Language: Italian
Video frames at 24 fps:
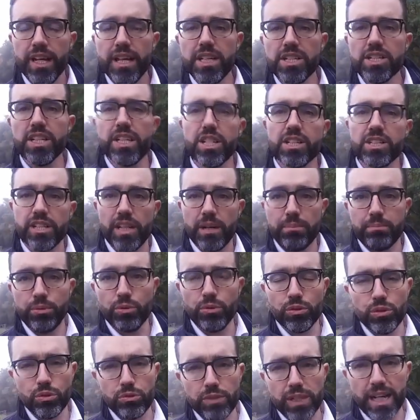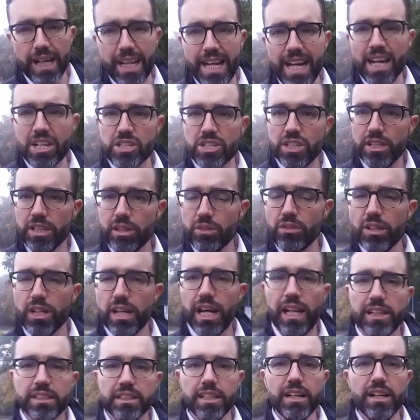esiste appunto una casa
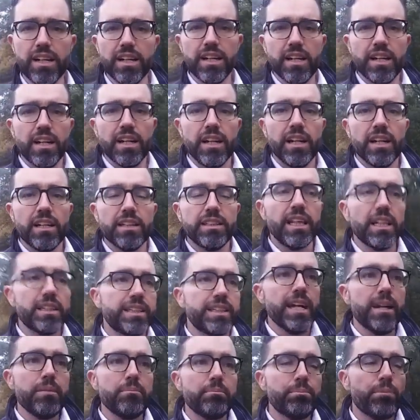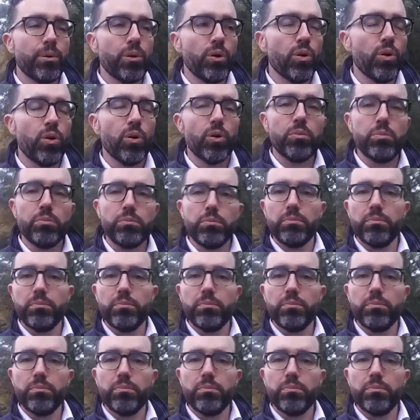diroccata da tempo